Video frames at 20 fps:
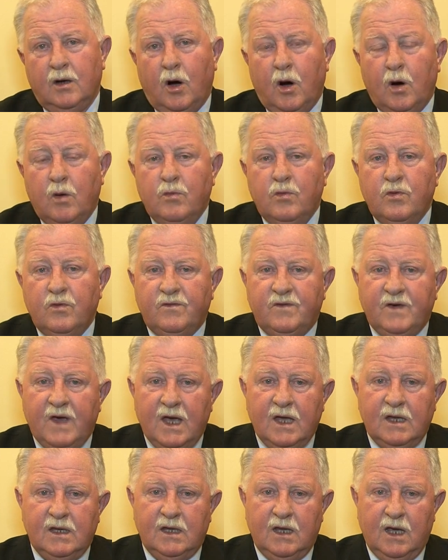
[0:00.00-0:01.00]

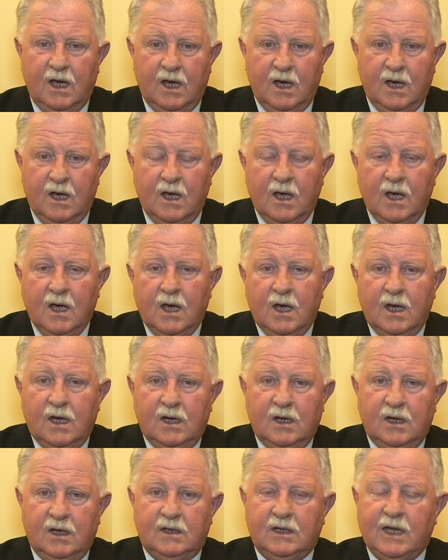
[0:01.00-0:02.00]
omówienie
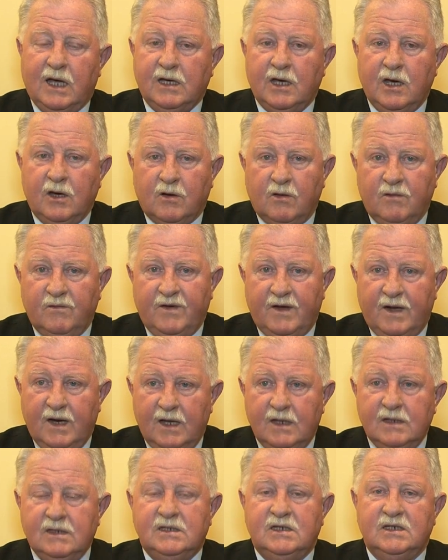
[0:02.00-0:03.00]
takiej
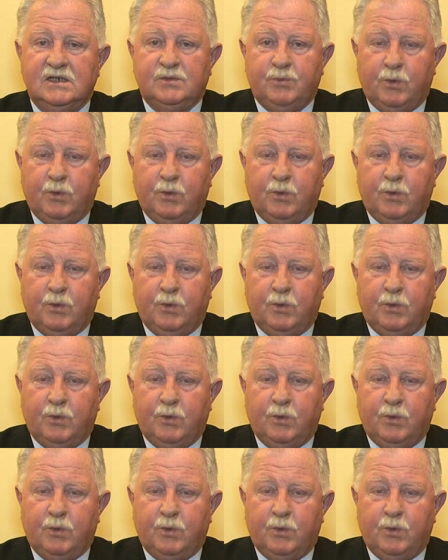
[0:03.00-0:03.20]
konferencji,